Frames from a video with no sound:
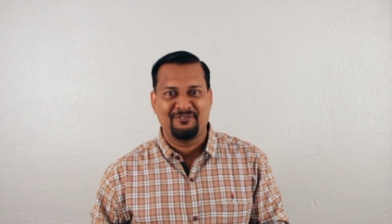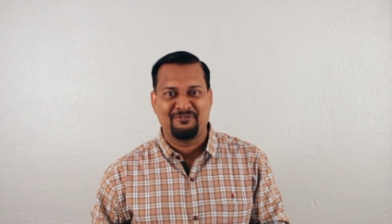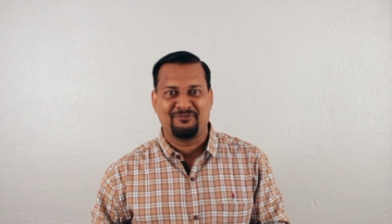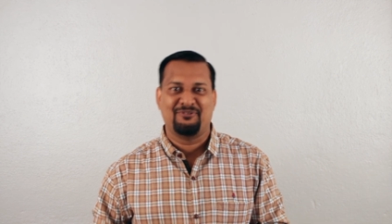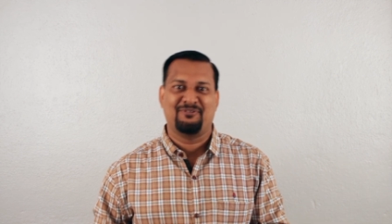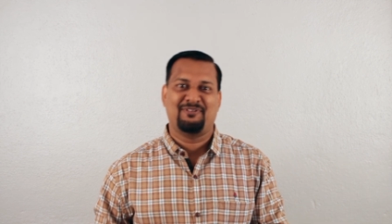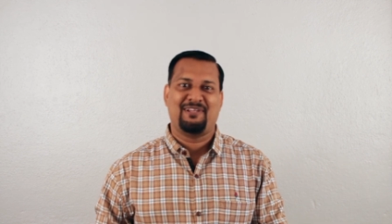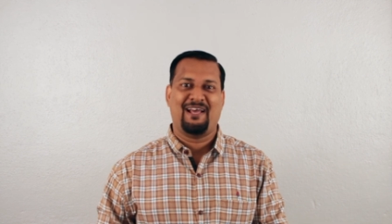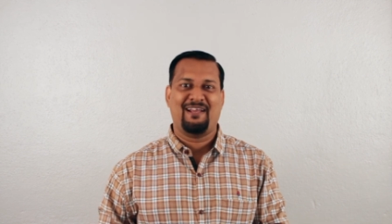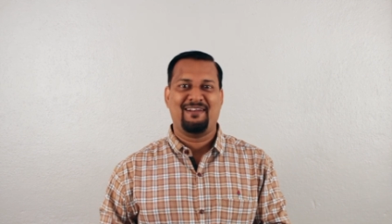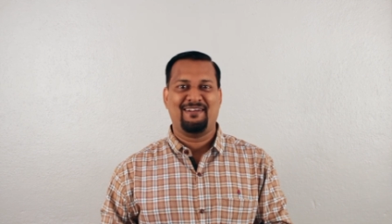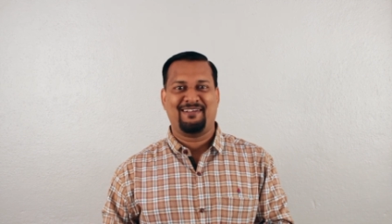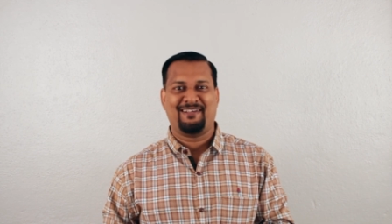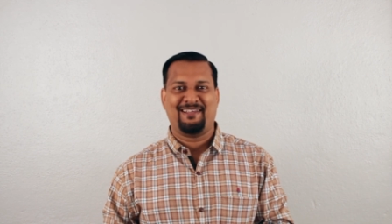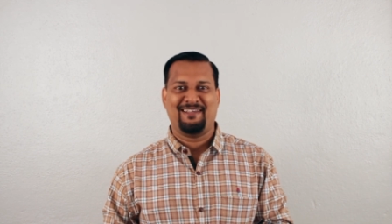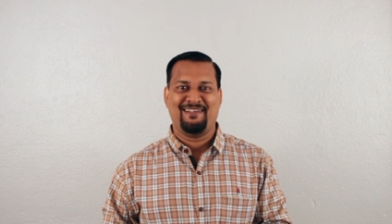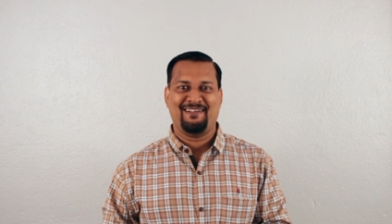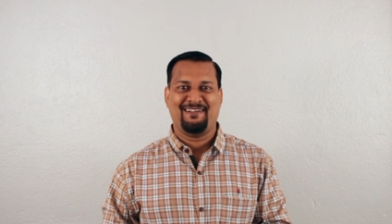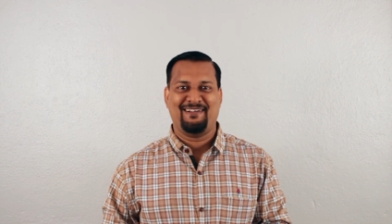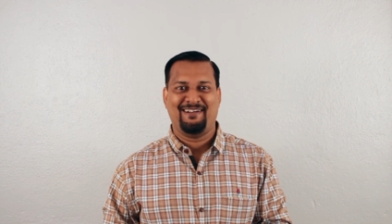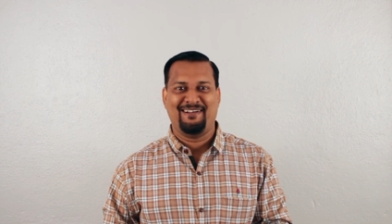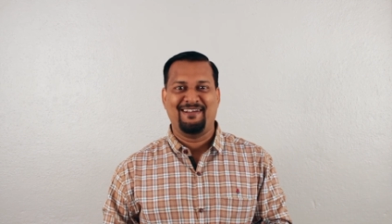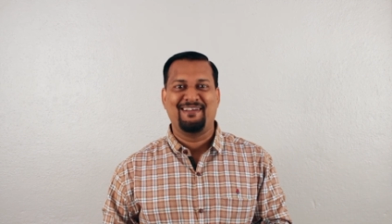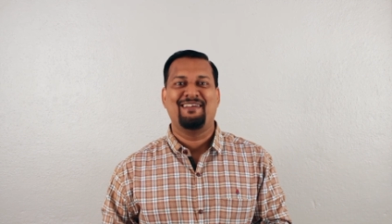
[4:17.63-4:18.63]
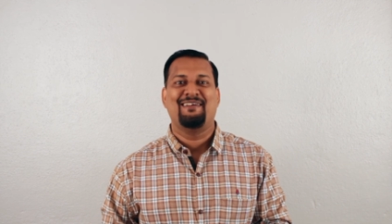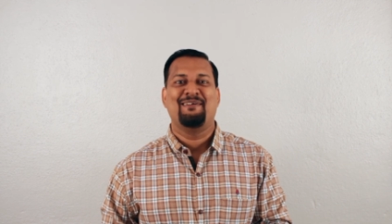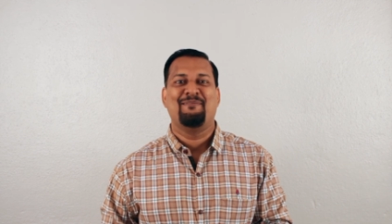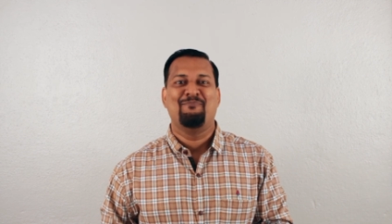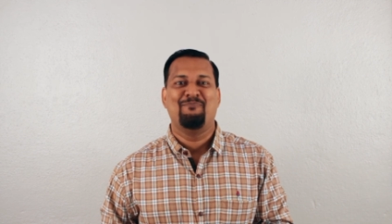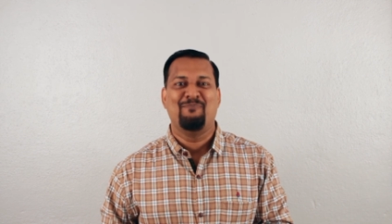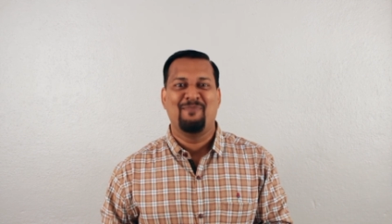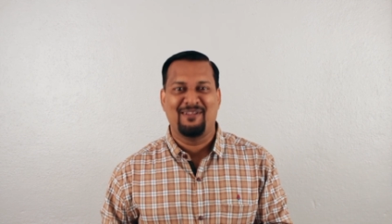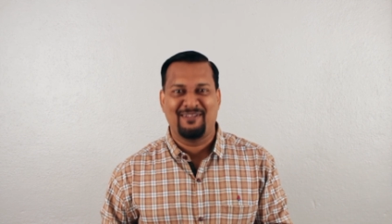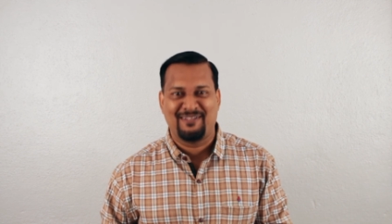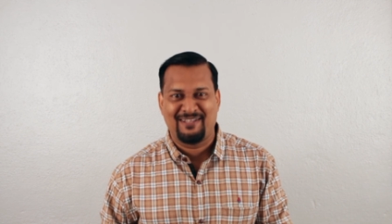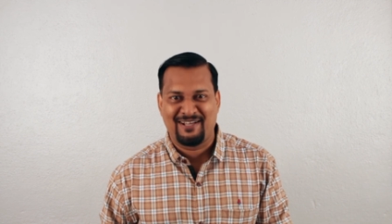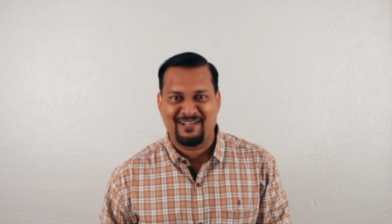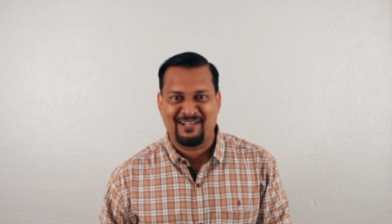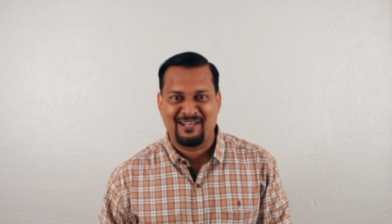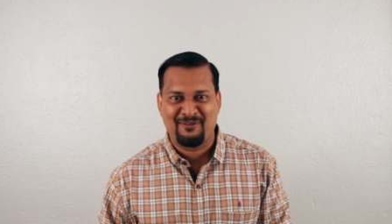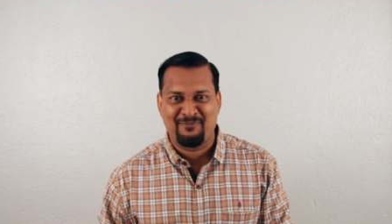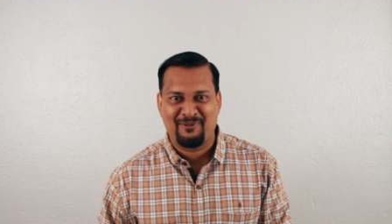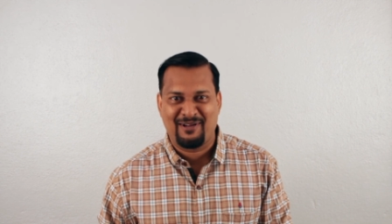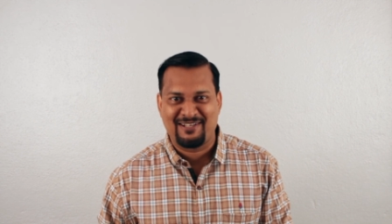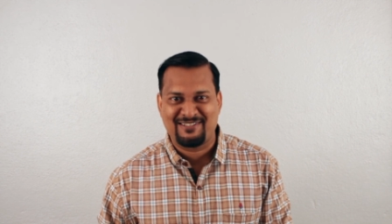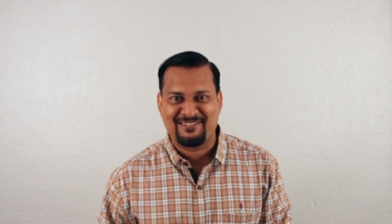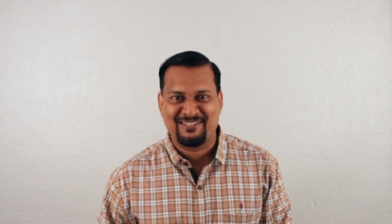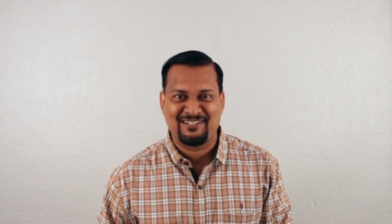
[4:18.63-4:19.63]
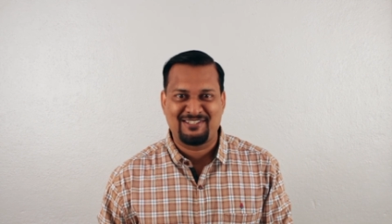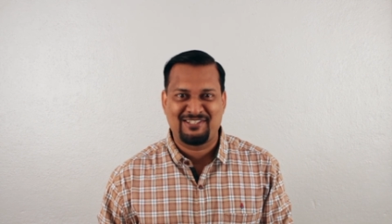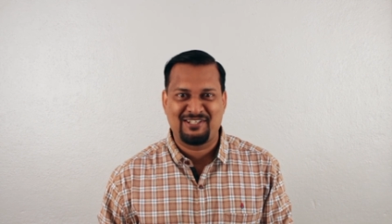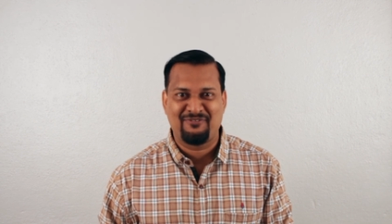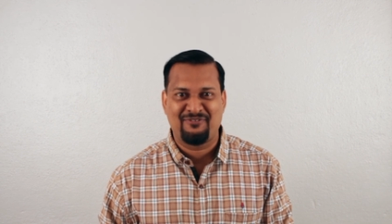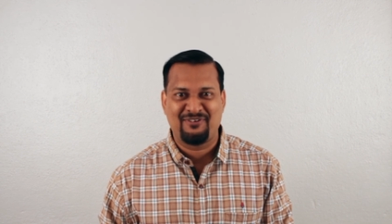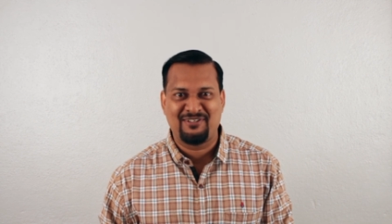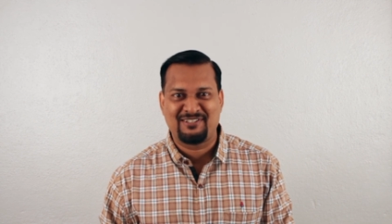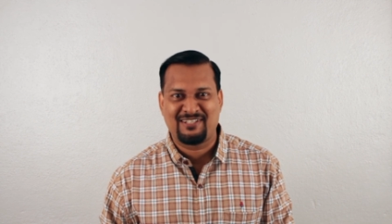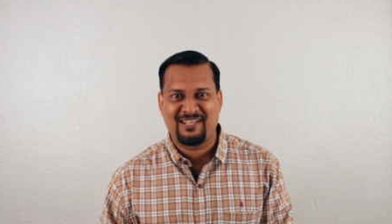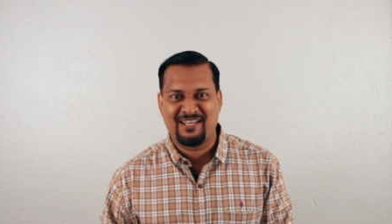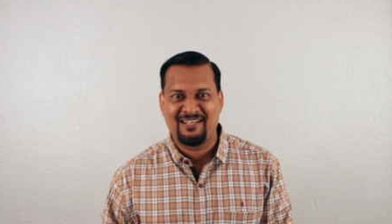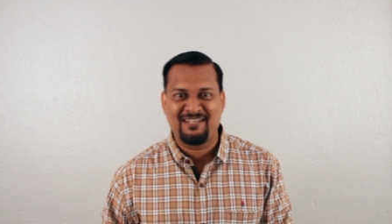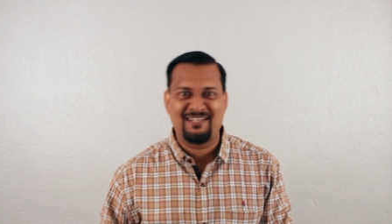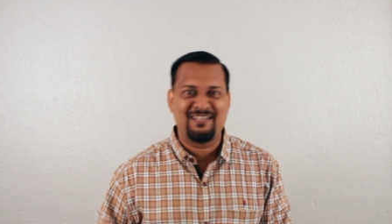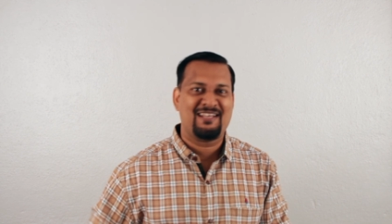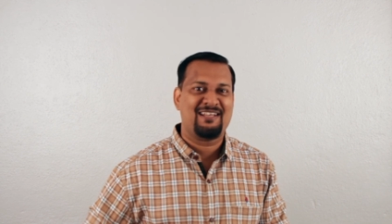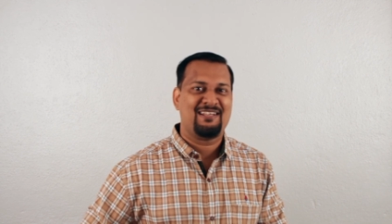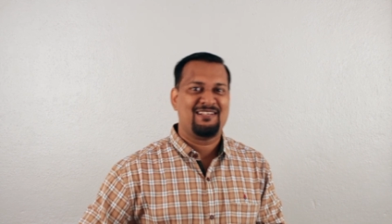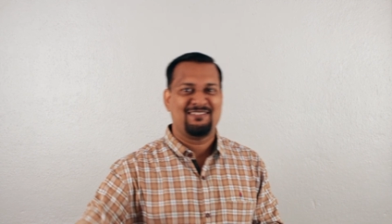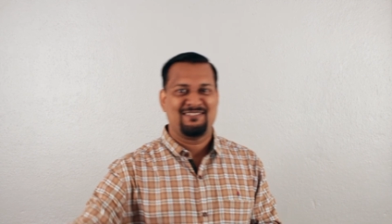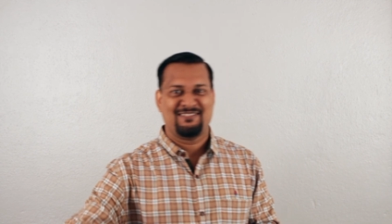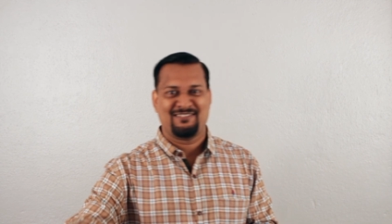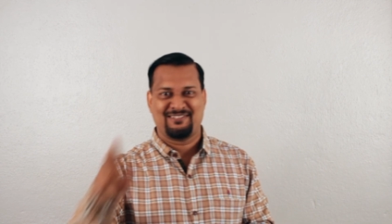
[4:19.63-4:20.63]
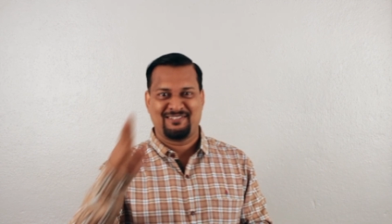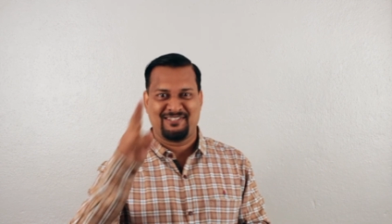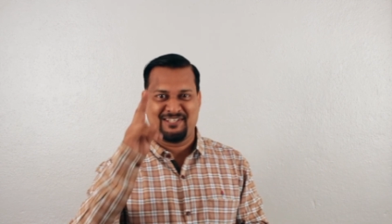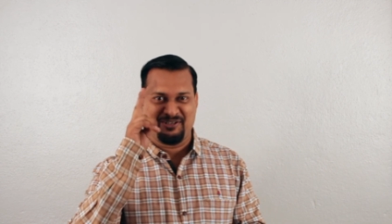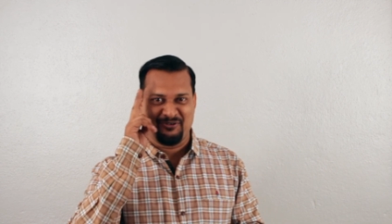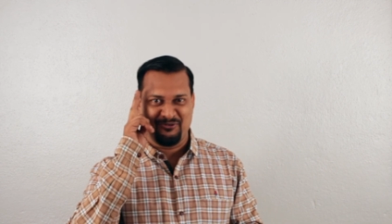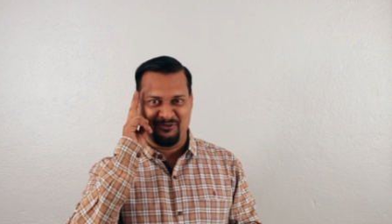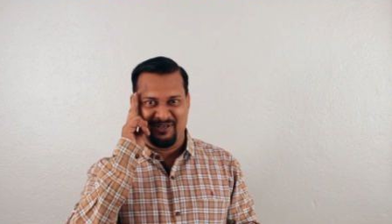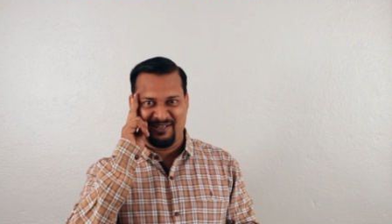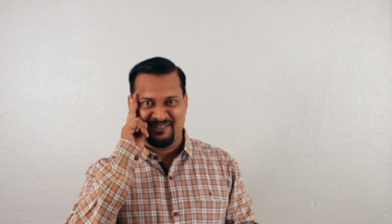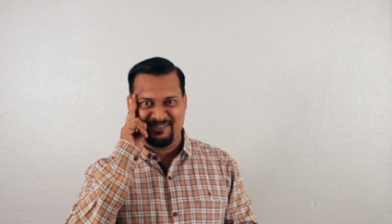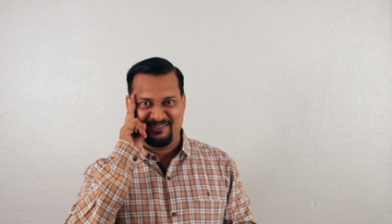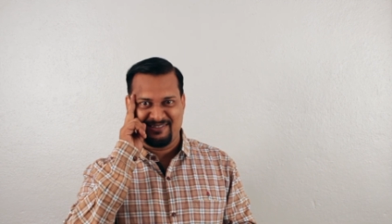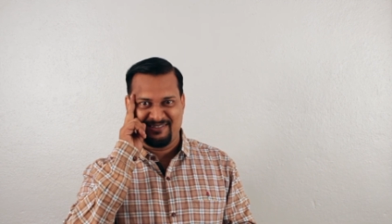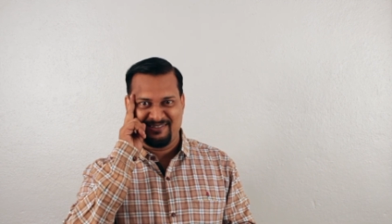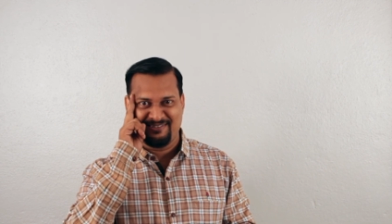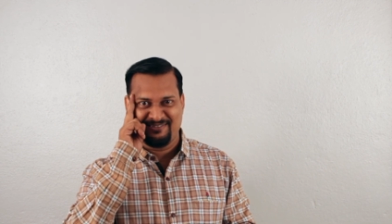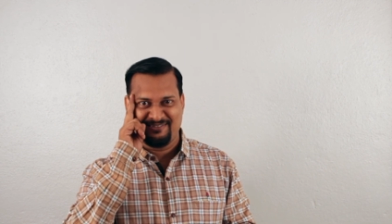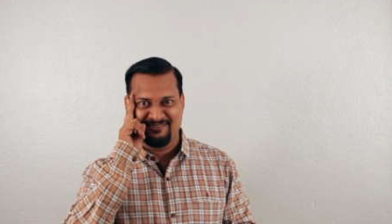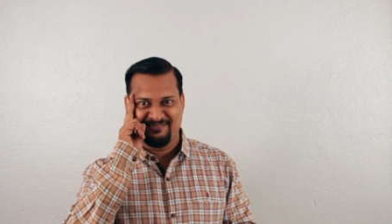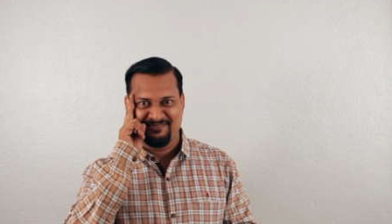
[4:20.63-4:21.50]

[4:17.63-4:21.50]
तो ध्यान रखिएगा मिलते हैं अगली बार ऐसे अच्छे वर्ड्स के लिए सी यू गाइज़